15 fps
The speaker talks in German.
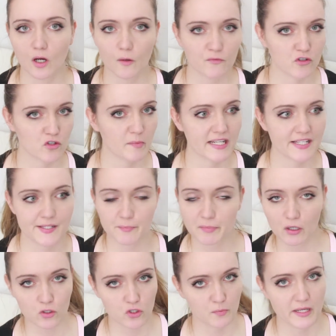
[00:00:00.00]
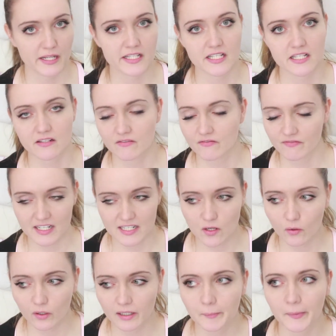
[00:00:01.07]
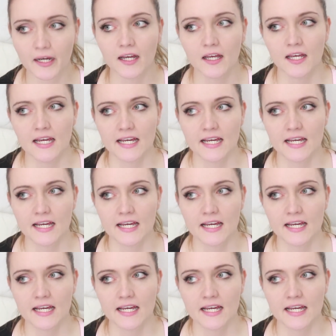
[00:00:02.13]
Kopfschmerzen, Bauchschmerzen, was auch immer,